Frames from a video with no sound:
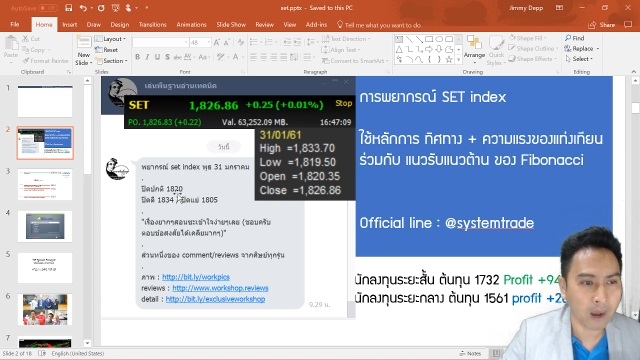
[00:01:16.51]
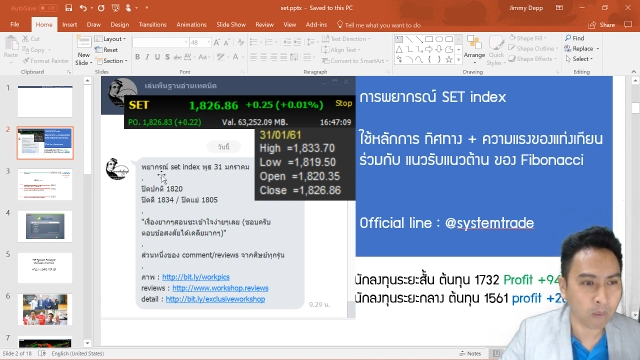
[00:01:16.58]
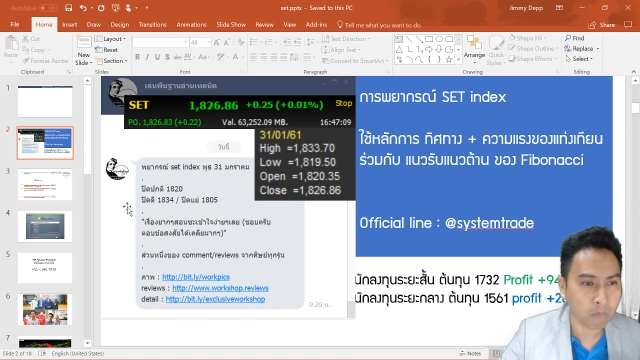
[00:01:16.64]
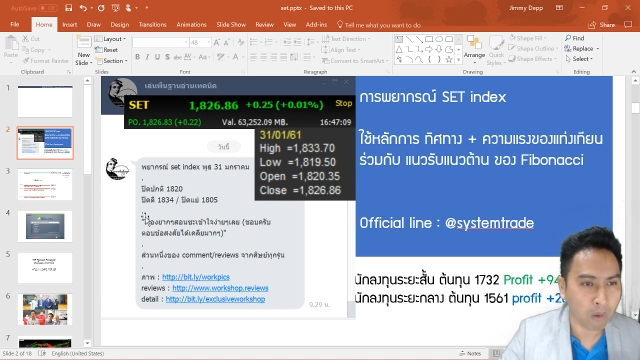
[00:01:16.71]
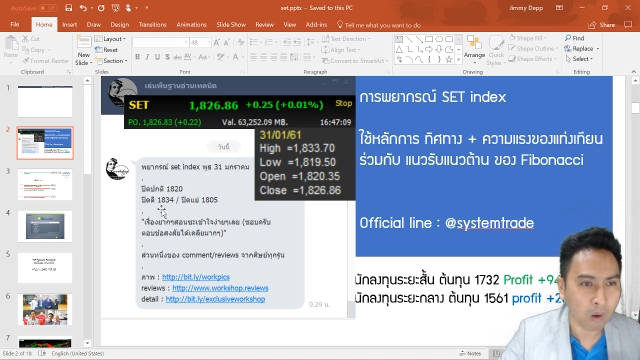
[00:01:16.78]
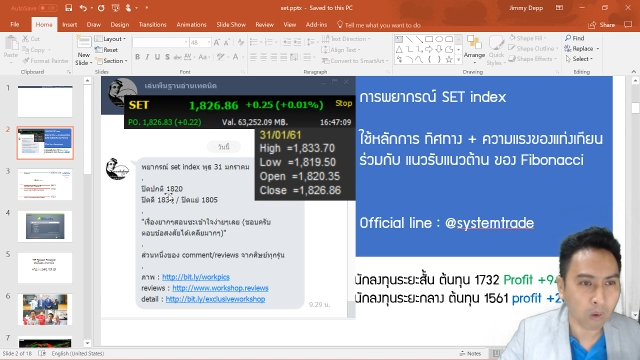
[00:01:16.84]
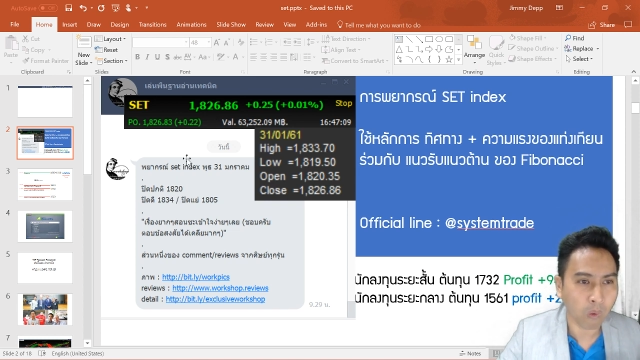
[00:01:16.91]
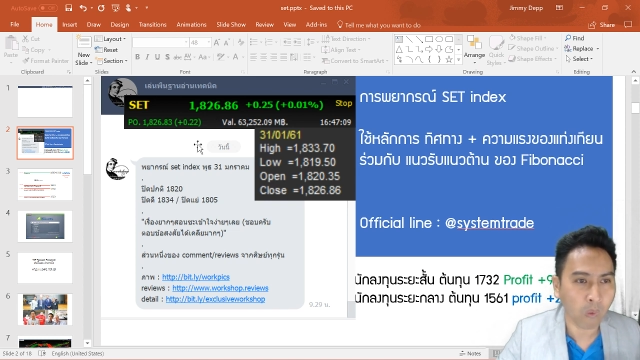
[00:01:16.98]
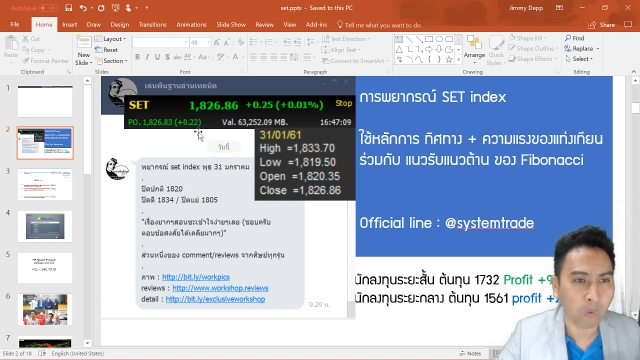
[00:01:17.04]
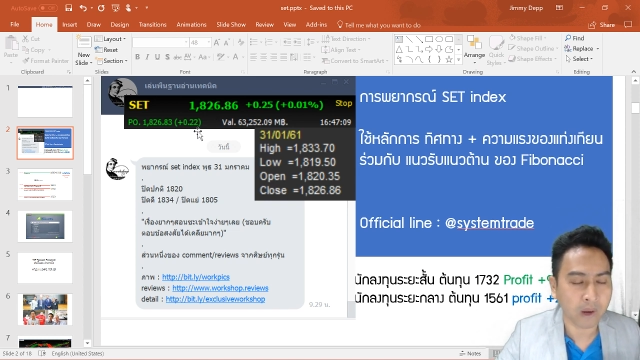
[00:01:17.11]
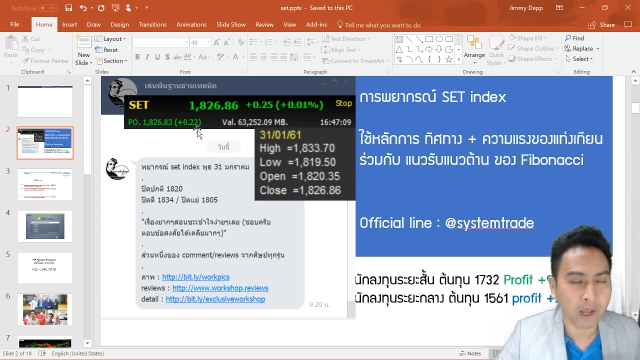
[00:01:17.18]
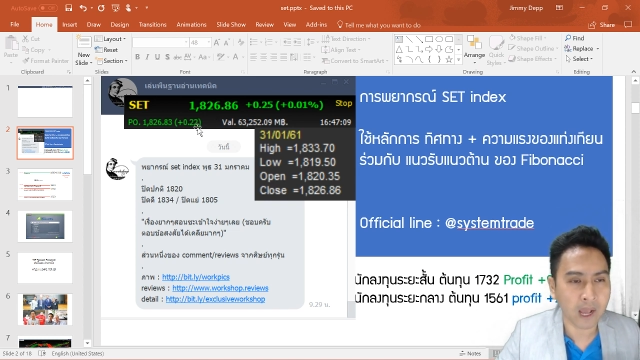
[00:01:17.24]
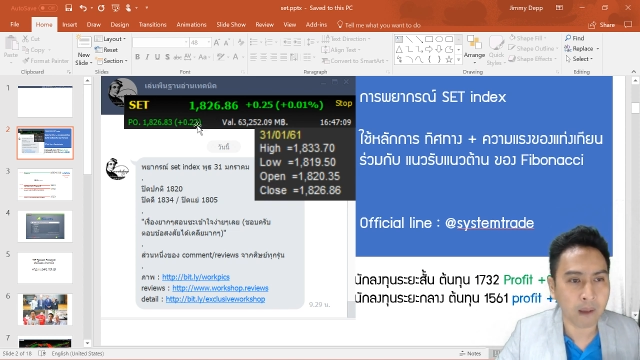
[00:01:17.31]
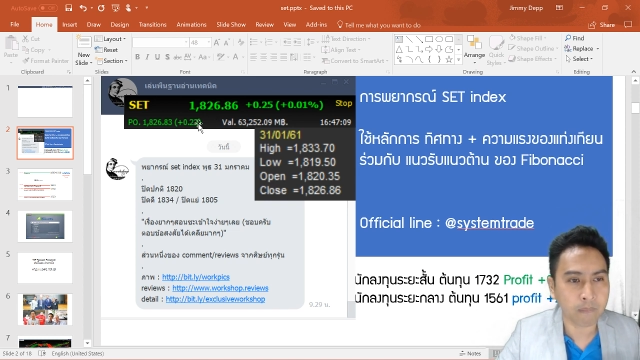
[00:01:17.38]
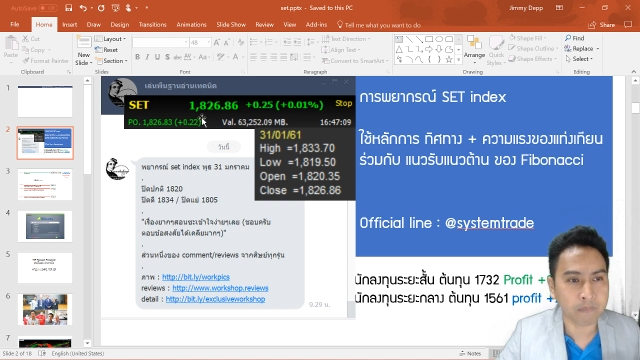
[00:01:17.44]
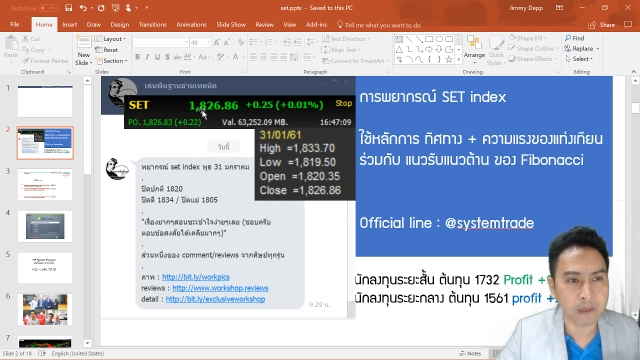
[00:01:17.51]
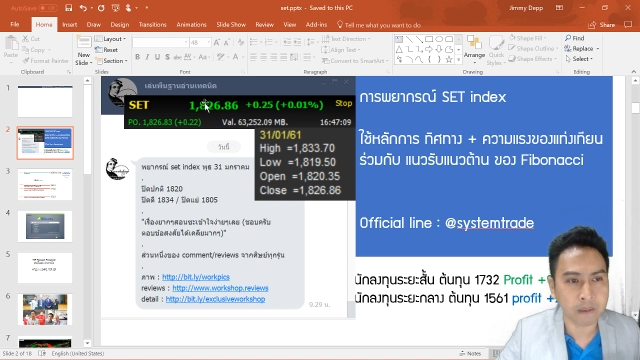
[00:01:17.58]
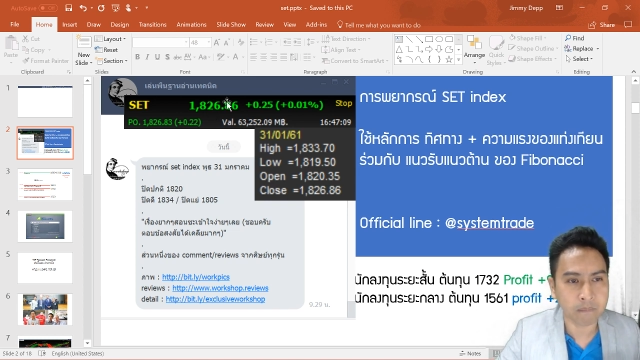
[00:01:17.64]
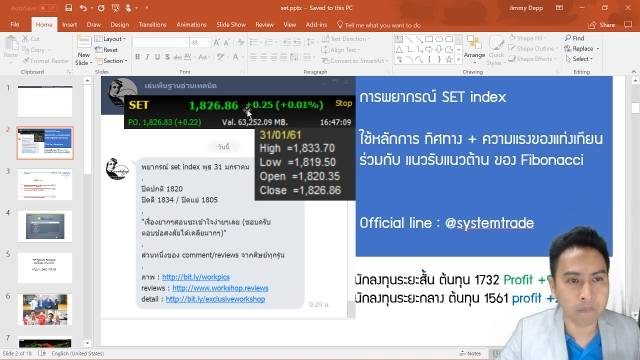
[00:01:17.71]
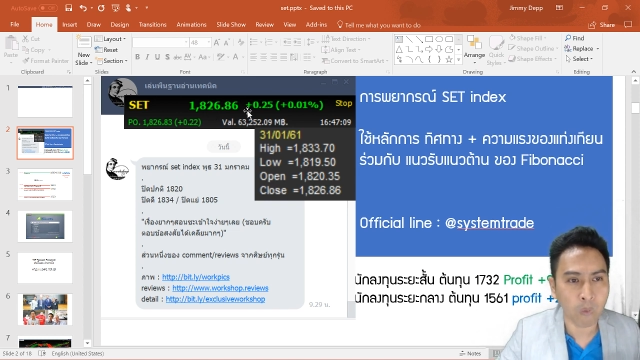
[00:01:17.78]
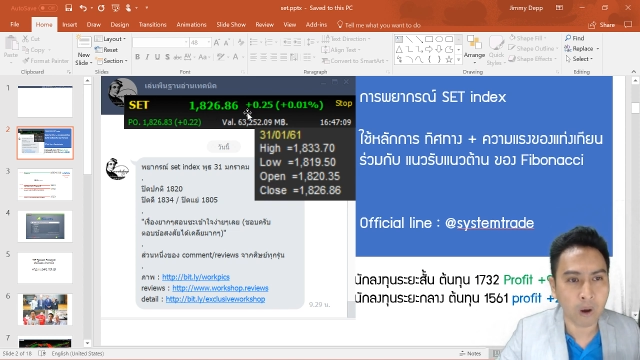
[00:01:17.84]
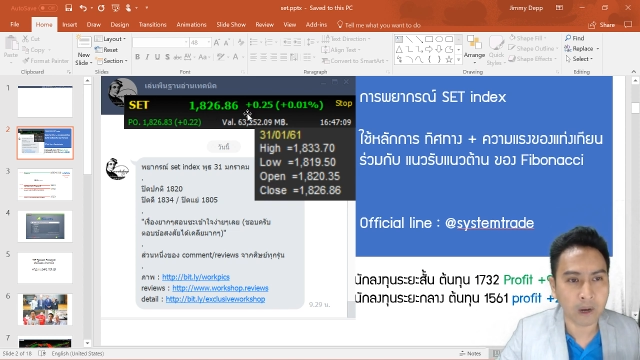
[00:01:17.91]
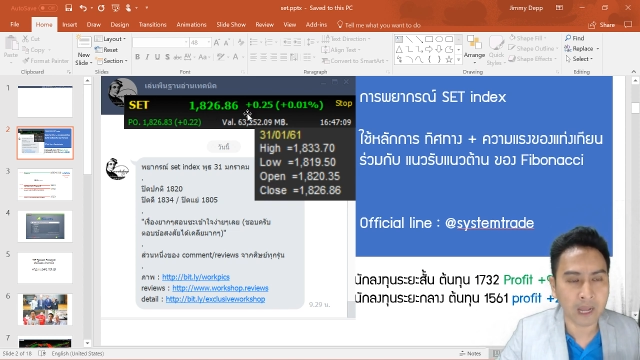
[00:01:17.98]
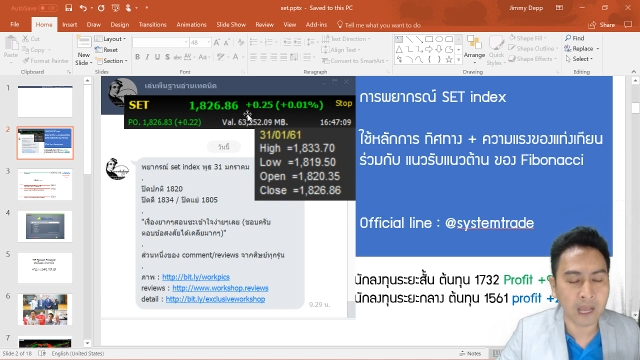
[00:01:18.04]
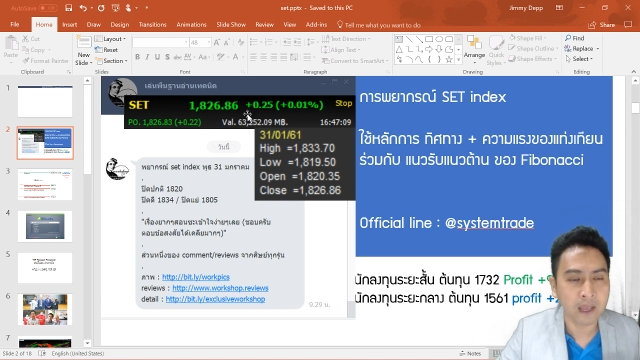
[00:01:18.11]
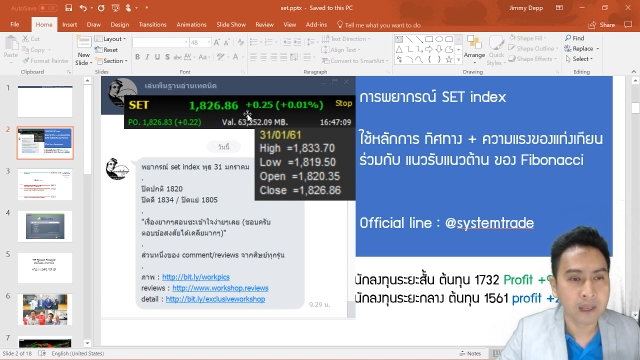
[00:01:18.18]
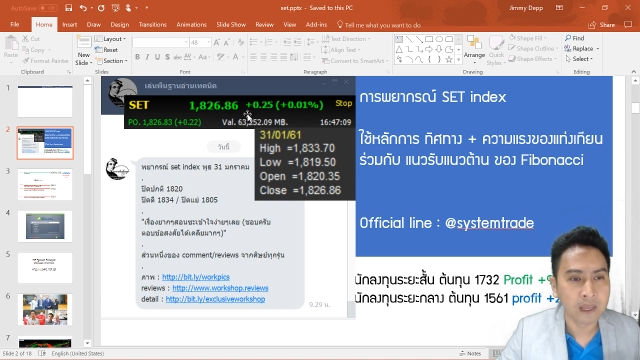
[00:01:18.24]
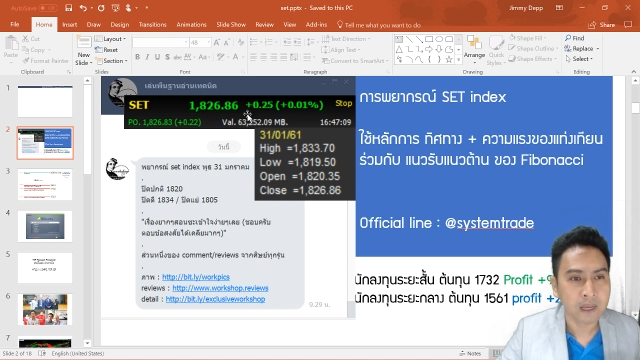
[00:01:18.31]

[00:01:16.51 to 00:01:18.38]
เรามองลงนะครับปิดบวกนะ